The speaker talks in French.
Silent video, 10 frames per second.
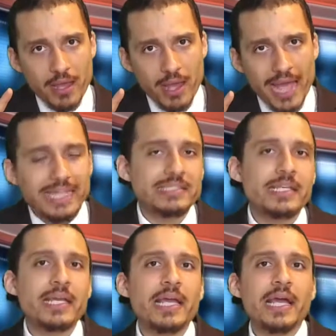a
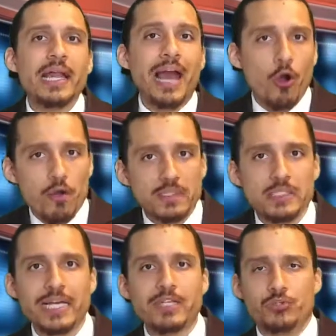été la
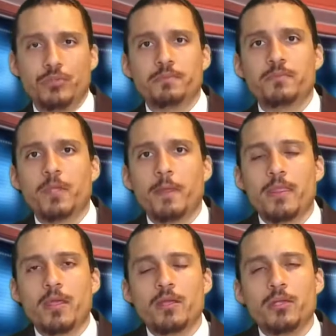revendication
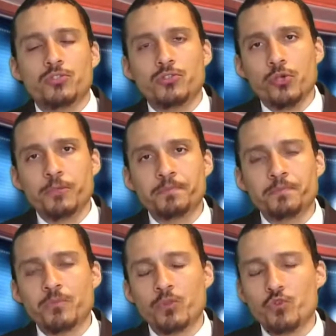de,
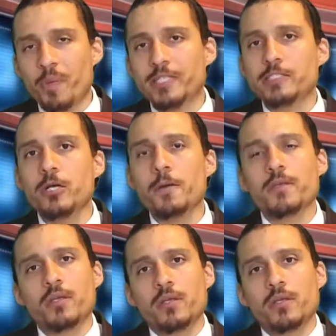du président